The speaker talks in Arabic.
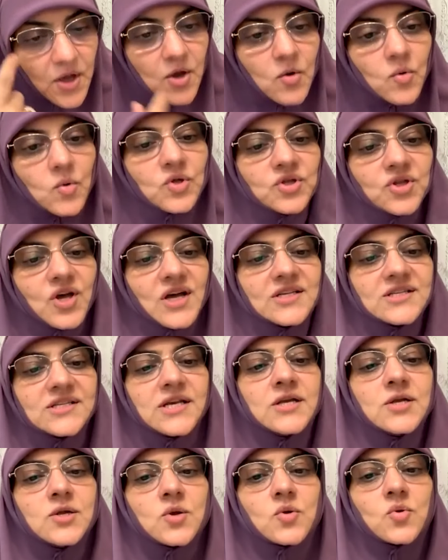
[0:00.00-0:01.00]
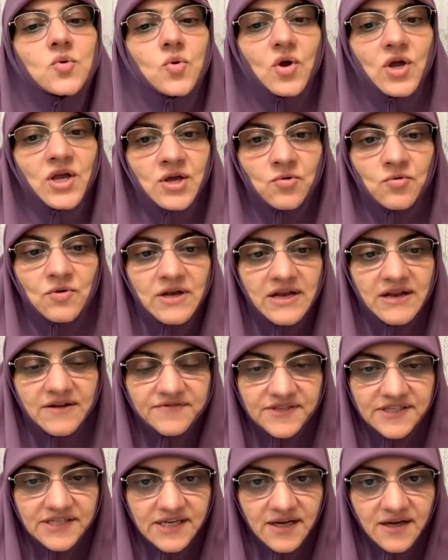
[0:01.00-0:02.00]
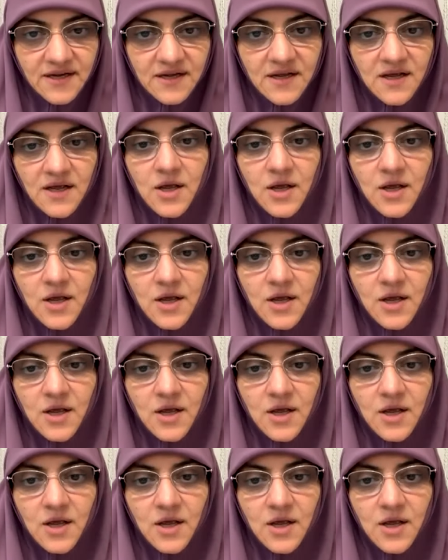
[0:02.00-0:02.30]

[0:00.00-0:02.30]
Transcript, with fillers: والتحصين الروحي والنفسي